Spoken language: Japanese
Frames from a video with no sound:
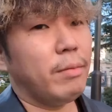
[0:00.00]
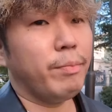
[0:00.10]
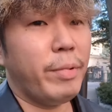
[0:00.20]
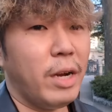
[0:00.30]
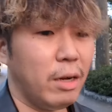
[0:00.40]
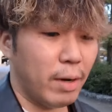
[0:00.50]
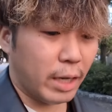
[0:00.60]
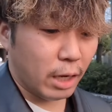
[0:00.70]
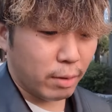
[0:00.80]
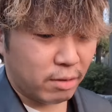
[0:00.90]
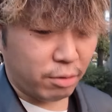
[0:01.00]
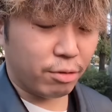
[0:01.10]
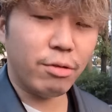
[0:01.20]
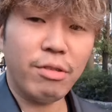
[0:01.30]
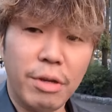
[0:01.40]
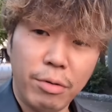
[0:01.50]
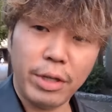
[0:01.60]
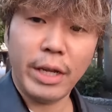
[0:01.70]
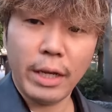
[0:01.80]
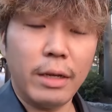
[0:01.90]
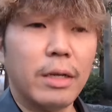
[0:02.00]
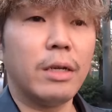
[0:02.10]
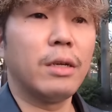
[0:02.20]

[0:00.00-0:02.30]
エンペラー分け屋は強そうですね、これね。う